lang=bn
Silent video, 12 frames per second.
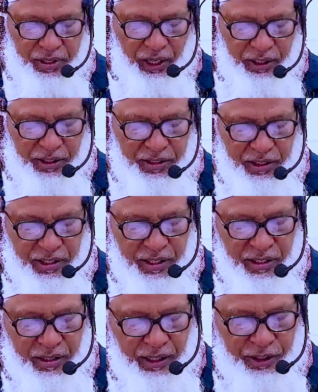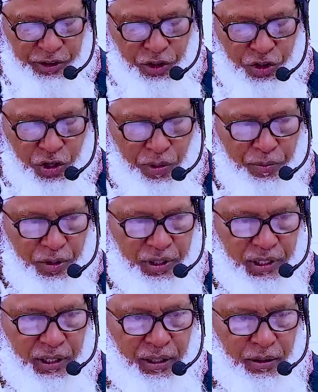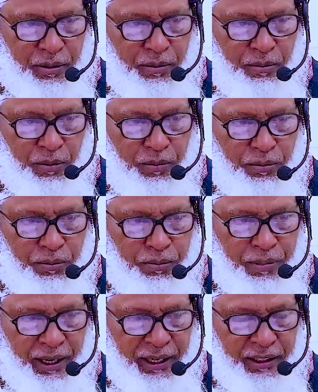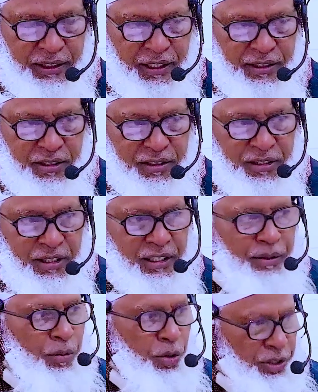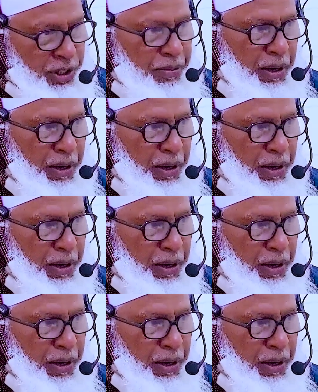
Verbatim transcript: তাতে তিনি একজন সম্পর্কে ব্যাখ্যা দিয়েছেন যে তিনি মুক্তি